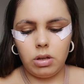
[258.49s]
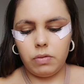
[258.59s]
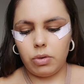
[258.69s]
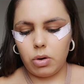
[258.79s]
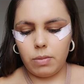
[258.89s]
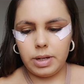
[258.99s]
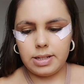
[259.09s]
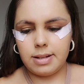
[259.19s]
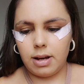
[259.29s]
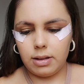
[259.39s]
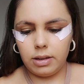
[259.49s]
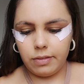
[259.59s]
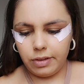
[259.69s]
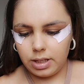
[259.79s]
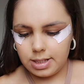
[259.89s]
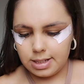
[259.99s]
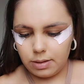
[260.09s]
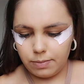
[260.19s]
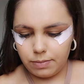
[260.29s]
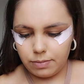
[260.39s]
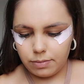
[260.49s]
E vou começar aqui a fazer.